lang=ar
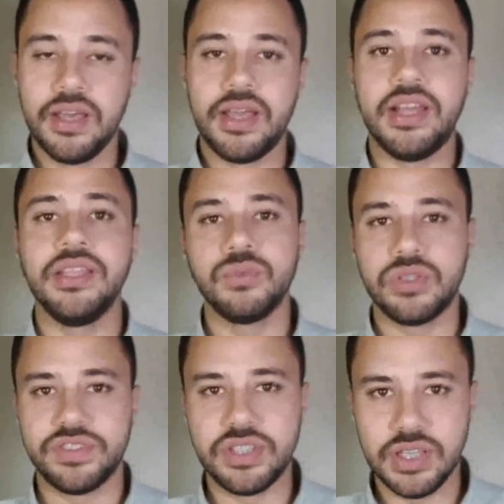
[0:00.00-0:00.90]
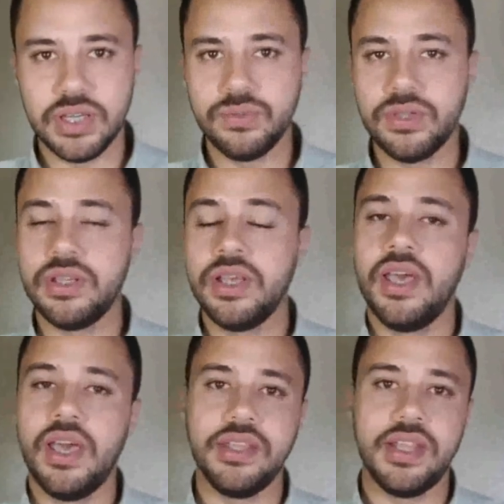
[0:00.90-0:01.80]
خلينا متفقين الأول
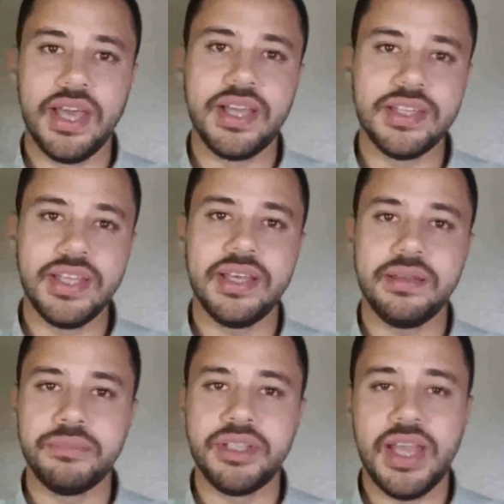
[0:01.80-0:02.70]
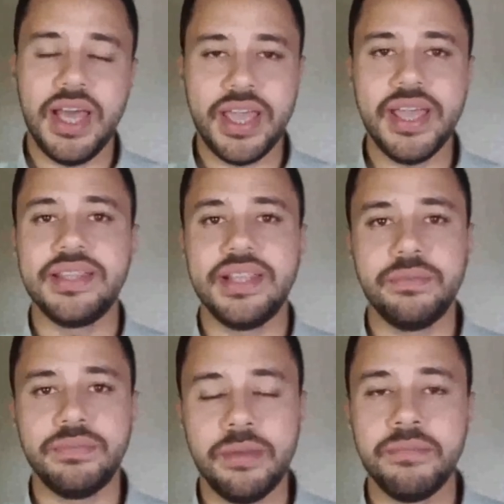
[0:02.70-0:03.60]
إن الأكل ده من الحاجات اللي
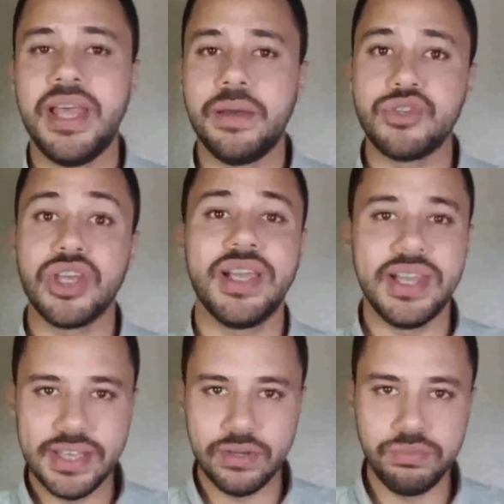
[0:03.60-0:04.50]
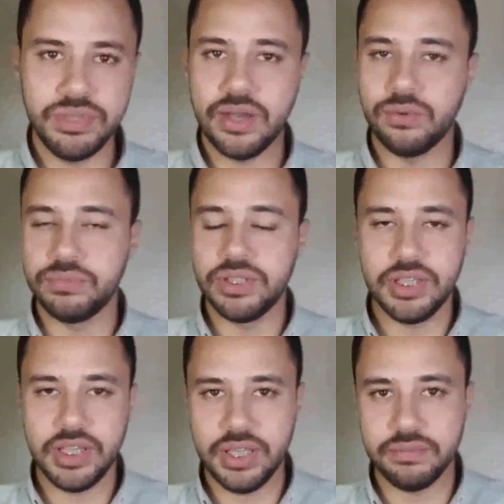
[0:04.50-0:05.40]
بنعملها بشكل يومي أو
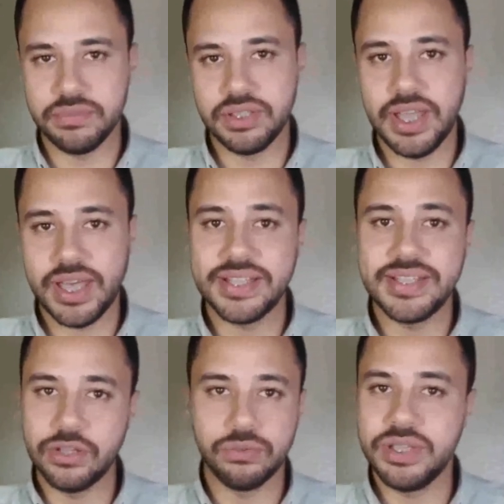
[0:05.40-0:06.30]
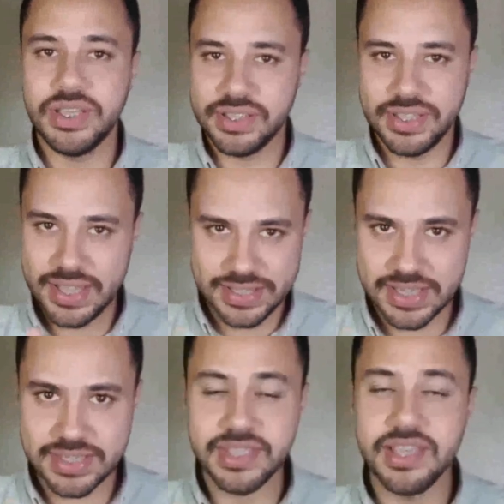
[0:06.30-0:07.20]
من من الحاجات اليومية ده
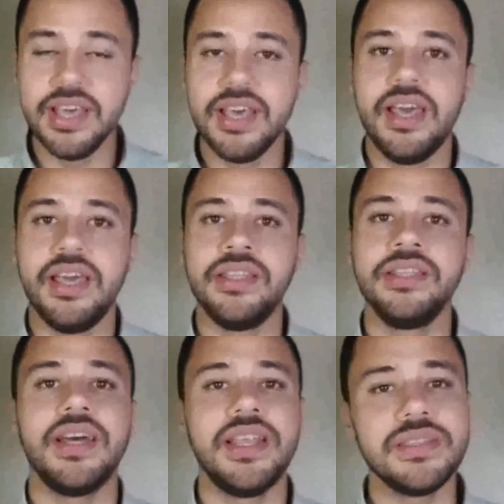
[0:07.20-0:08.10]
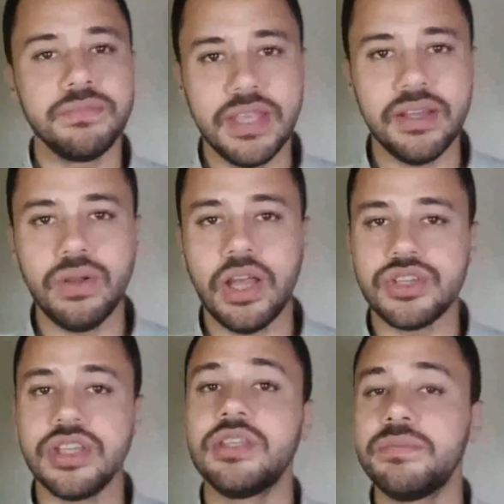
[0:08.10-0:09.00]
أساسي إن أنت لازم تاكل
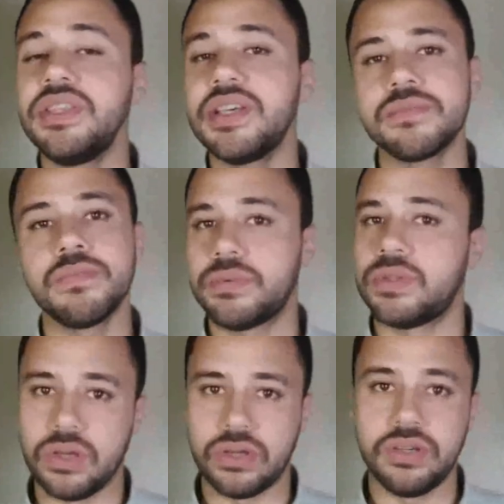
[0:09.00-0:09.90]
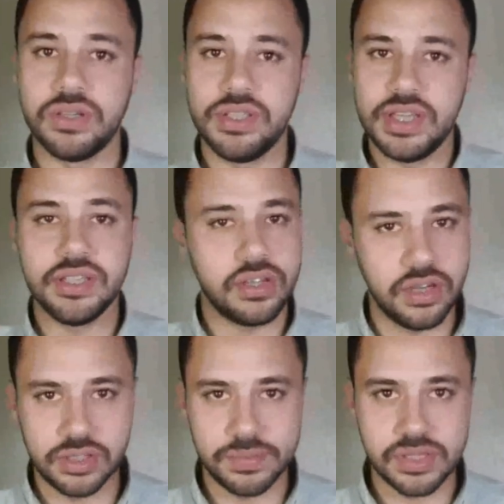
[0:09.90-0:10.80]
عشان تمد جسمك بالطاقة دي كده
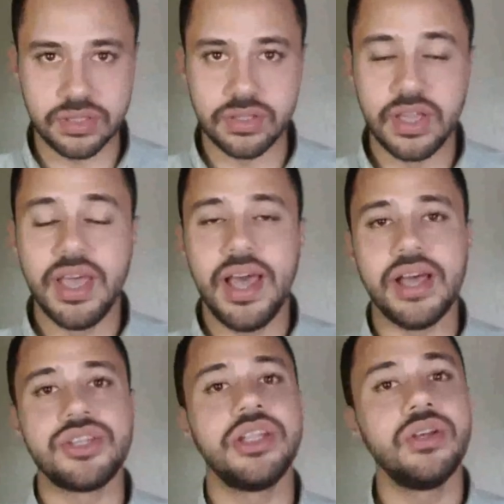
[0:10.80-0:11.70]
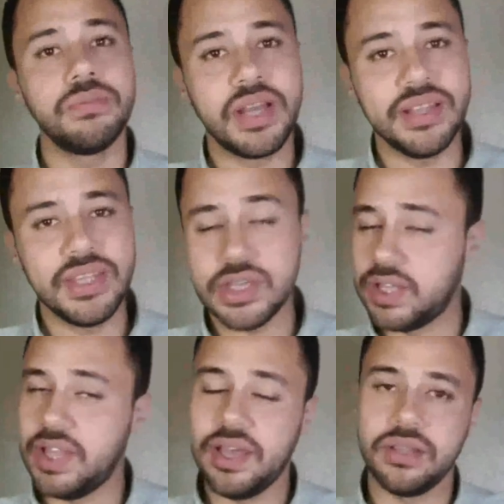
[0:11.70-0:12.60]
قاعدة بسيطة عشان لو ما أكلتش
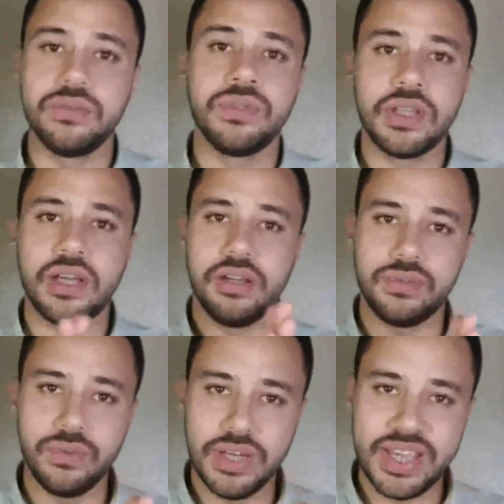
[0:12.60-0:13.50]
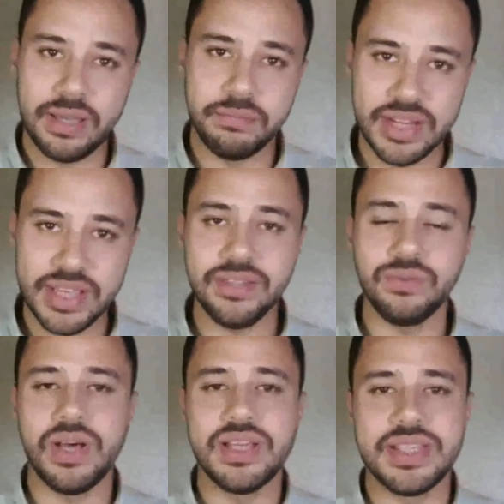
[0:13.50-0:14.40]
هتلاقي على طول إنك على طول
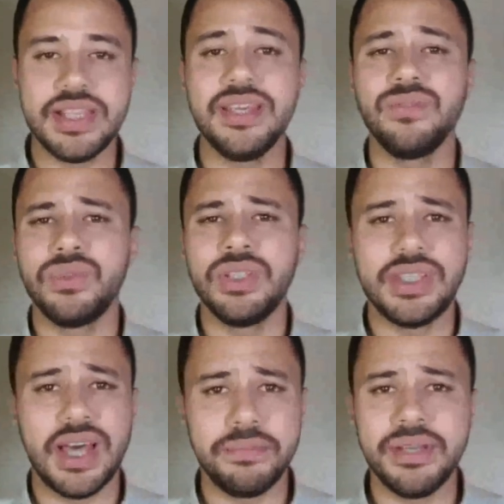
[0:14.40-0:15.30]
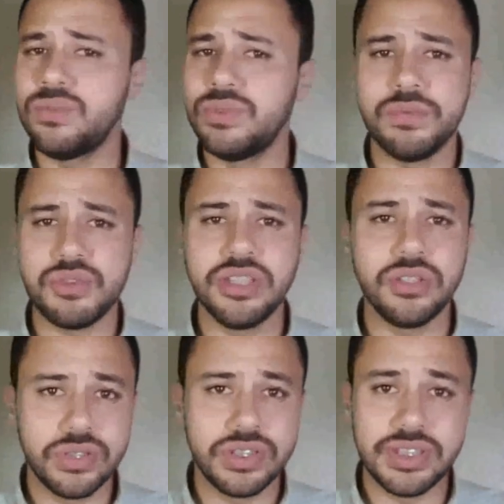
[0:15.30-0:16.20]
خملان وهزلان وإن أنت تعبان وإنت مش
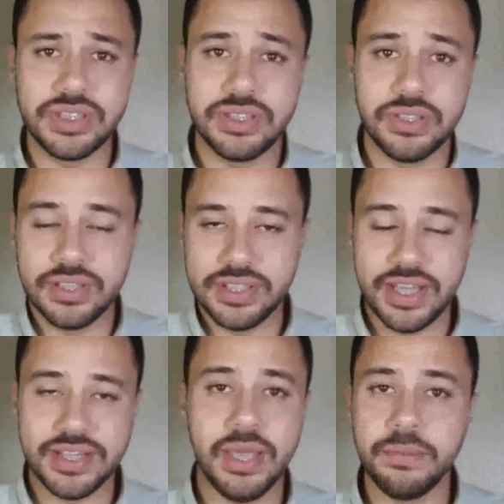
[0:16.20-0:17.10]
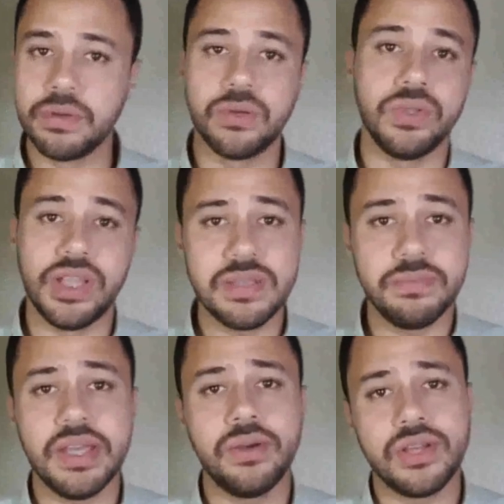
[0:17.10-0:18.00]
قادر يعني تعمل مجهود لازم
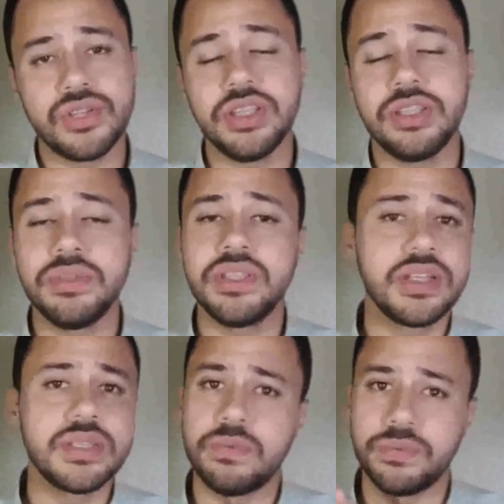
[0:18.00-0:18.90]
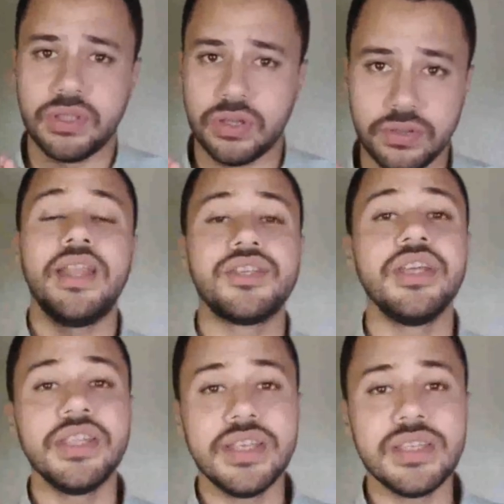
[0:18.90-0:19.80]
تاكل عشان تمد الجسم بالطاقه
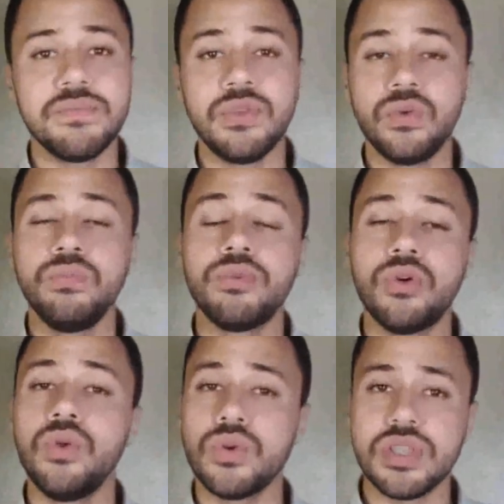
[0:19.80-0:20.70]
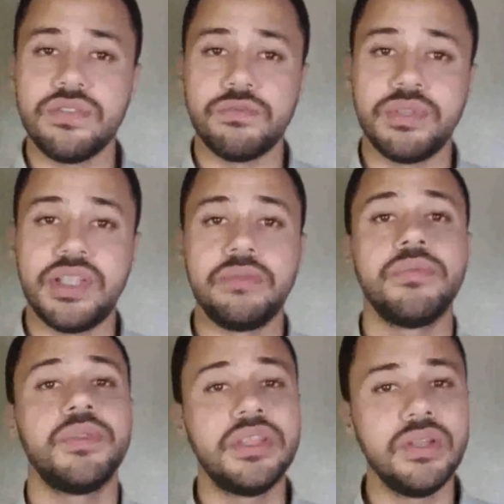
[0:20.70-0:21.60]
علشان الجسم يقوم بكل وظايفه ما انت لما
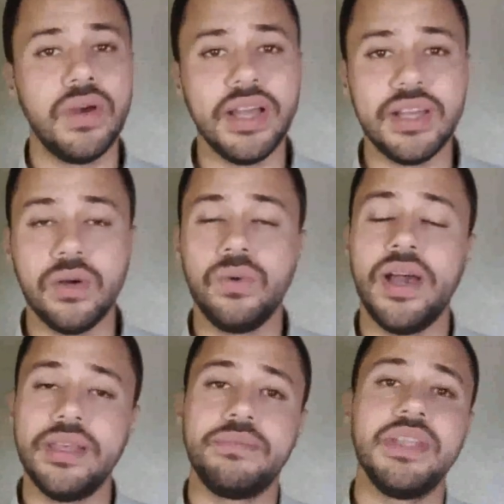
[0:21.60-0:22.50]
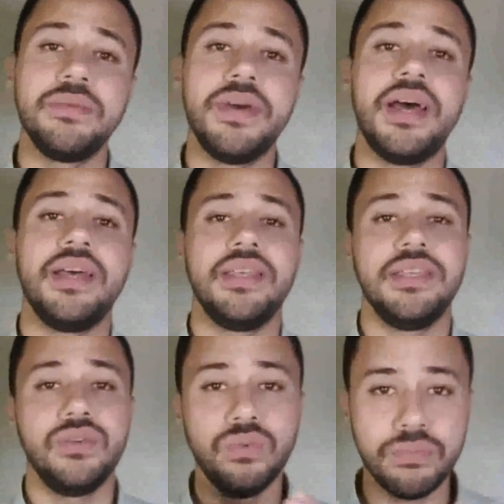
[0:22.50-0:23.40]
بتدي له اكل هو هيبتدي بقى
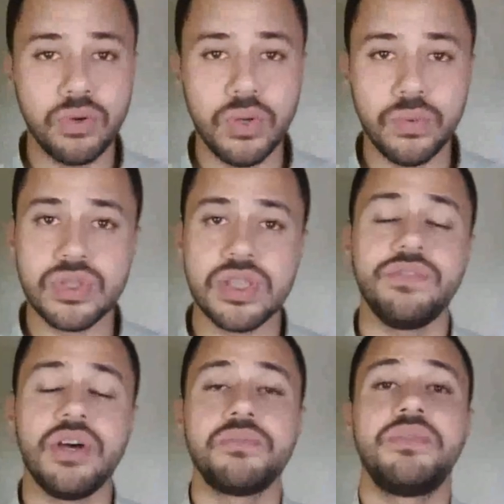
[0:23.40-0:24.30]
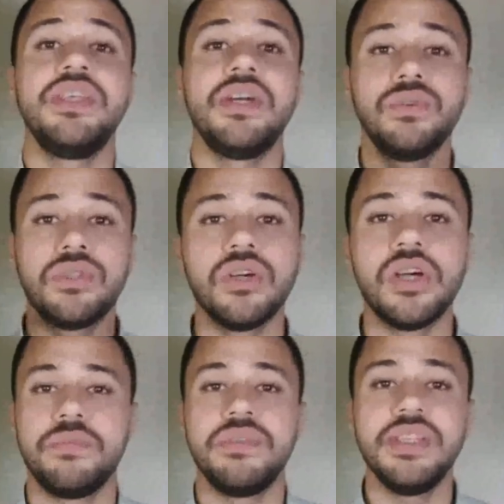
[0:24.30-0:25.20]
يقوم بكل وظايفه هيبتدي ياخد
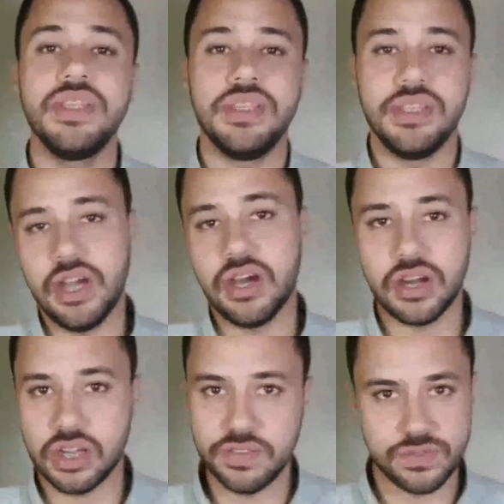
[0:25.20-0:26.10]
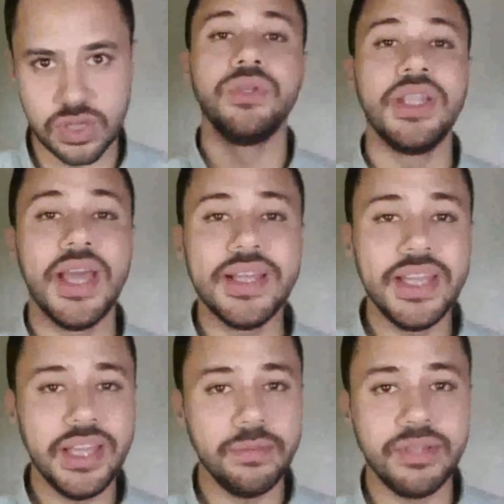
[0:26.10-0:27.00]
طاقه يبتدي يحرك نفسه وان الاكل اللي
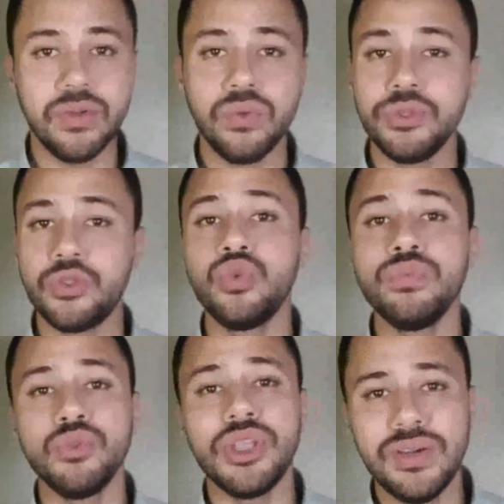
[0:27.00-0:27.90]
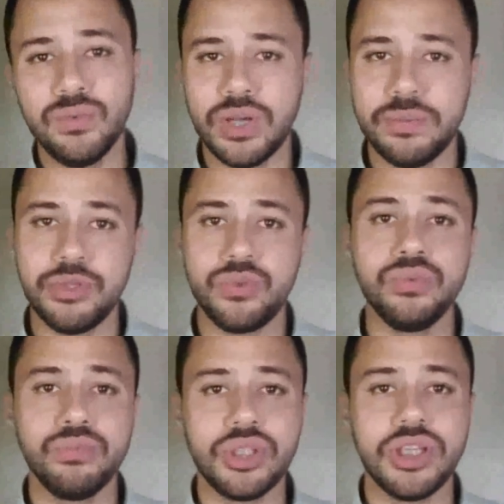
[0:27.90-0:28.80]
احنا بناكله بيكون متنوع
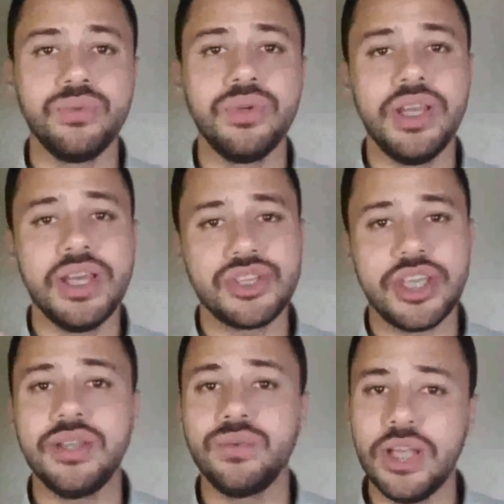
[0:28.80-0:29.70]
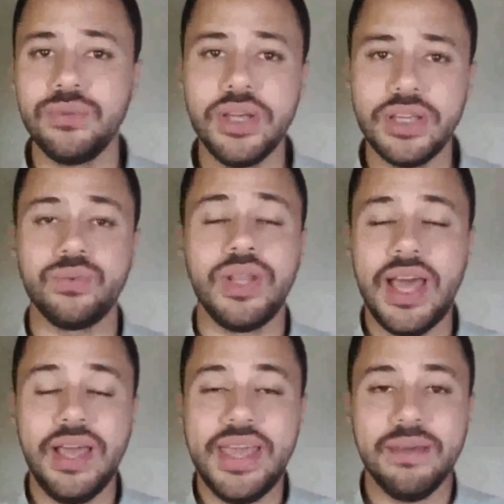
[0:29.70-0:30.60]
بيكون متنوع الاشكال والالوان
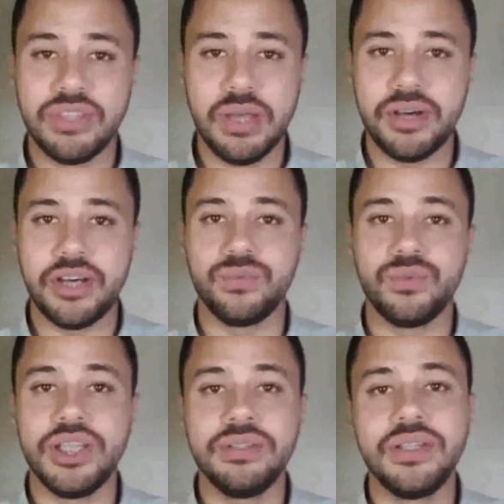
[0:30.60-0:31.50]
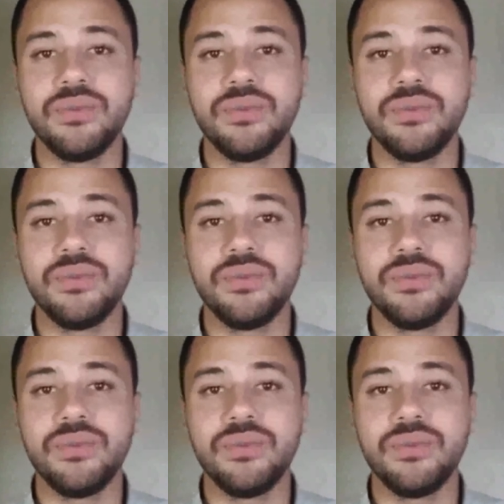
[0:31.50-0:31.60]
والاحجام طبعا وال...